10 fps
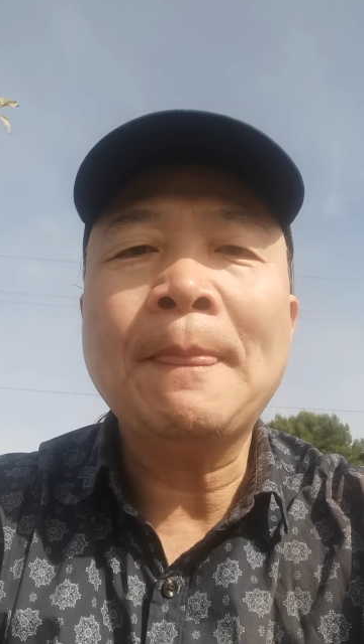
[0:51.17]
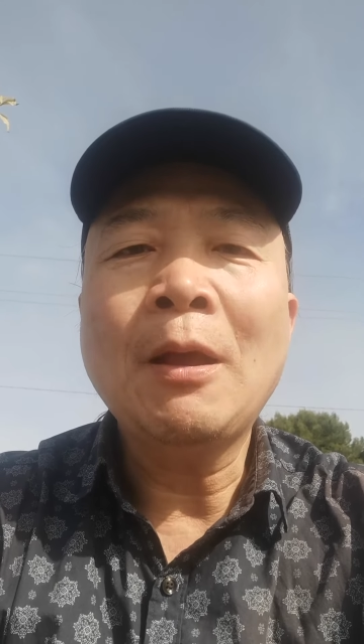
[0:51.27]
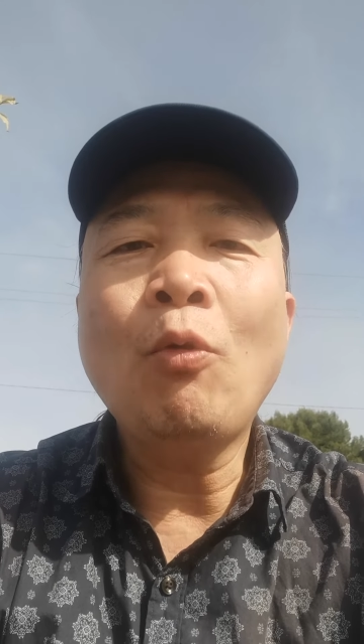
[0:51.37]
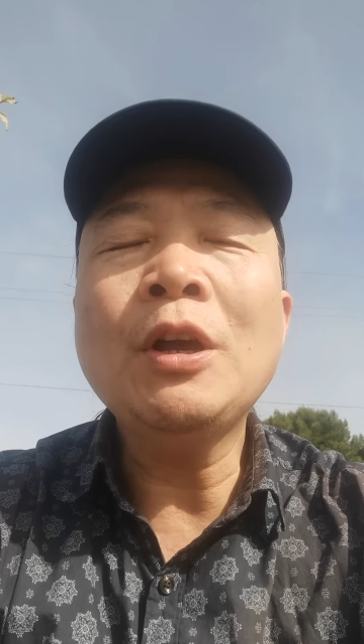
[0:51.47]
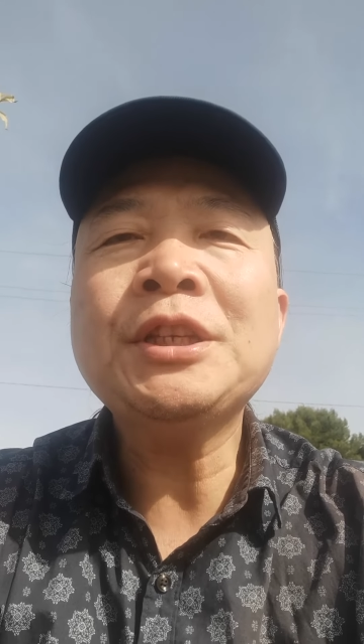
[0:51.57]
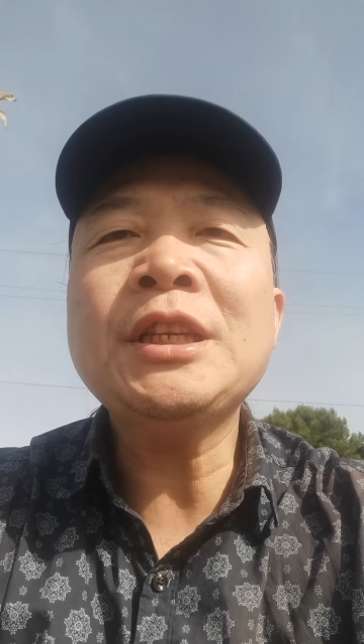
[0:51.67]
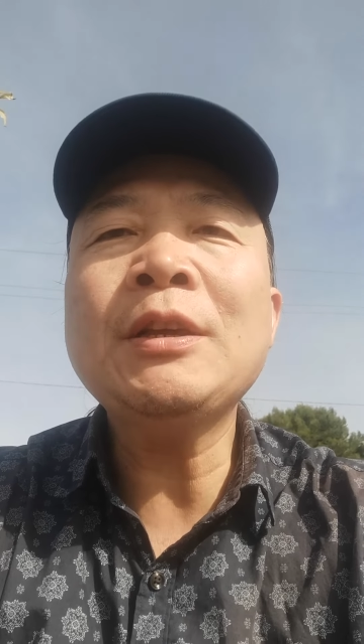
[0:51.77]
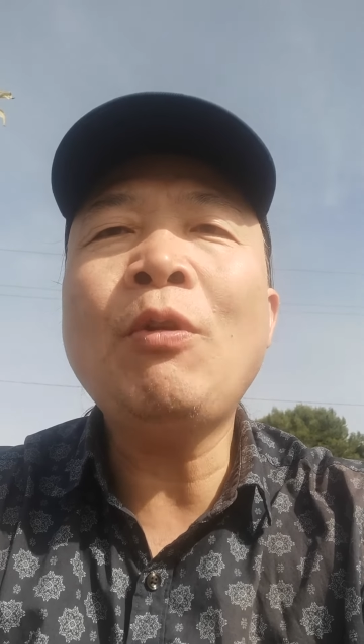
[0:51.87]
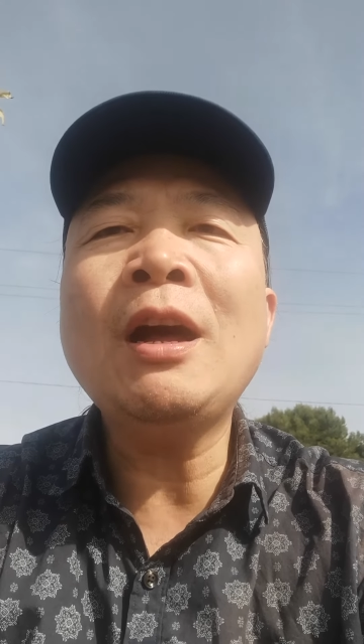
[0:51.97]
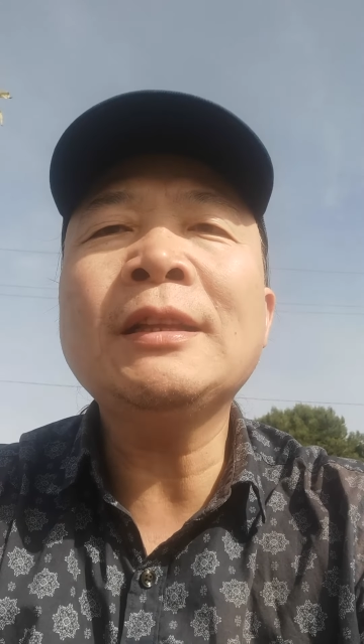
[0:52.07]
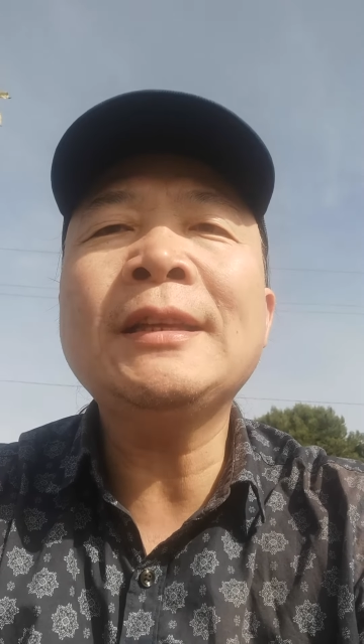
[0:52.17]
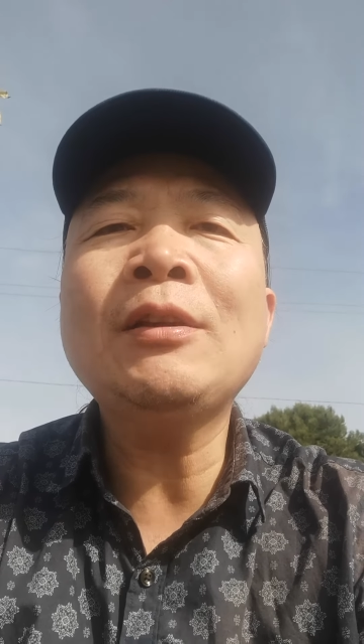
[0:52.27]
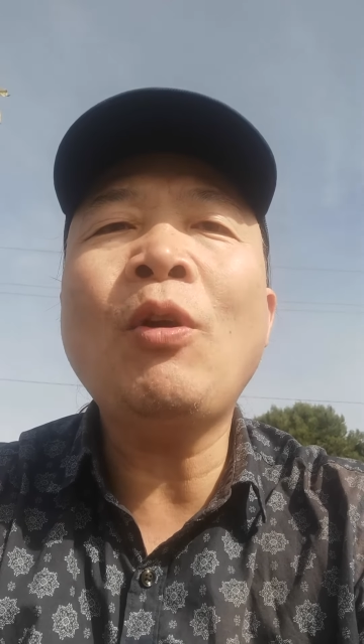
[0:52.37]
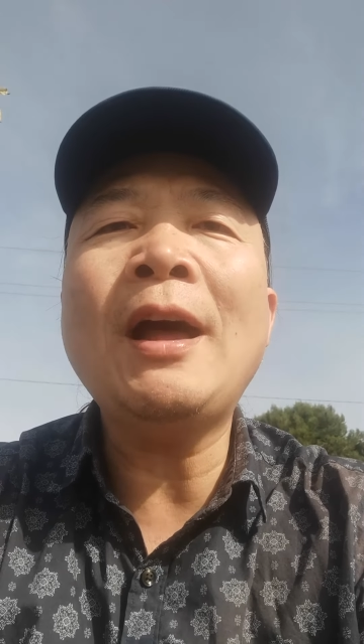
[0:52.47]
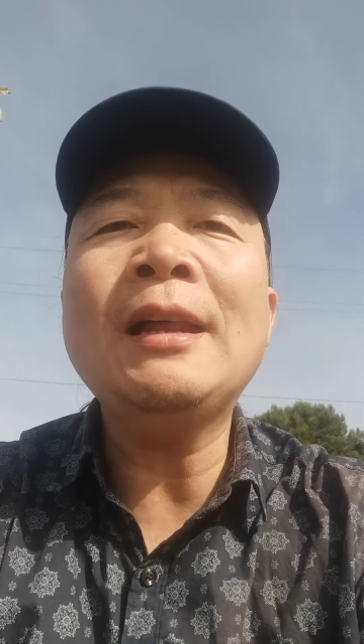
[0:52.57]
我希望你
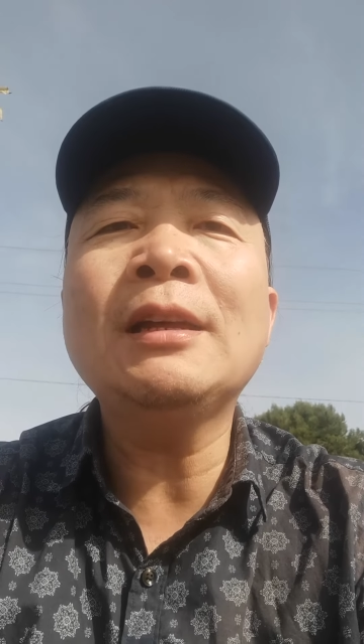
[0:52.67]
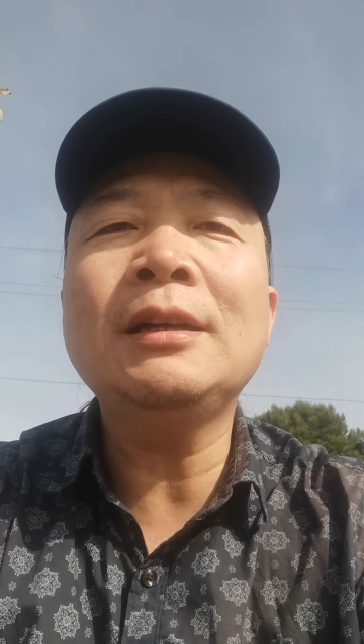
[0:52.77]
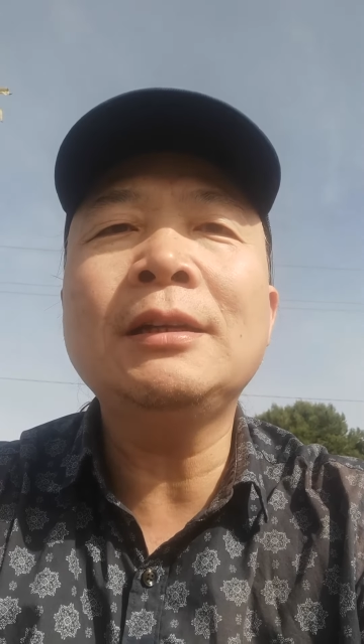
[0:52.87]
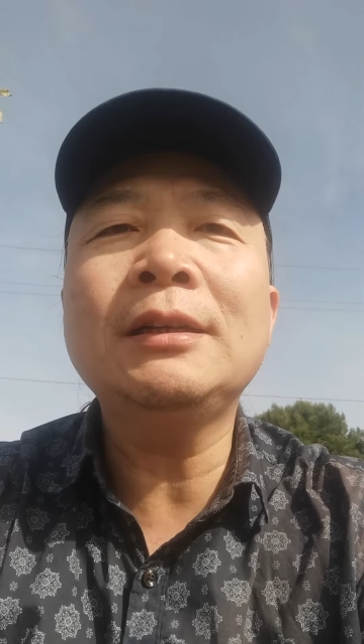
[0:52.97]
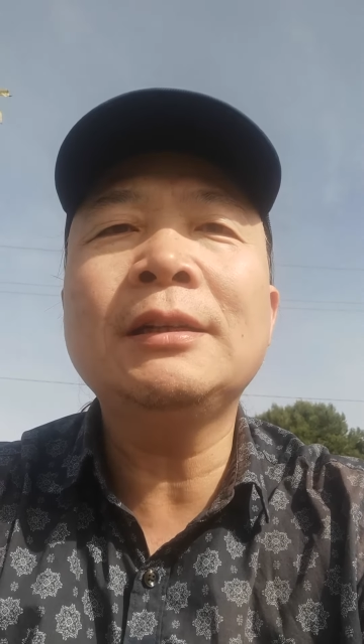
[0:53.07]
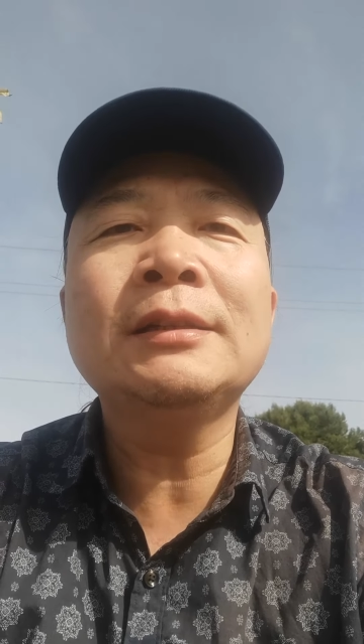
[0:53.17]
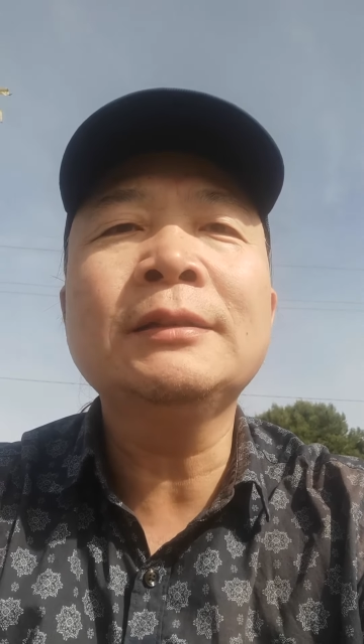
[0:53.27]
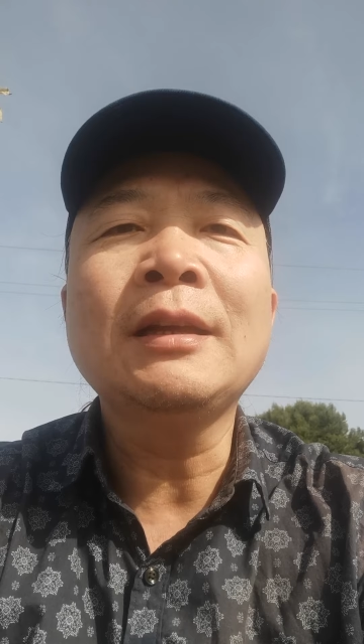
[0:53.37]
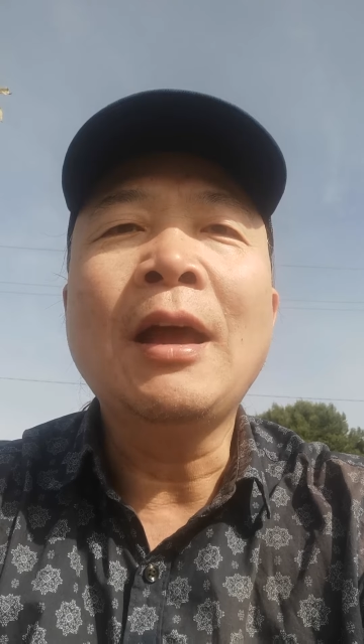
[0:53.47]
快乐。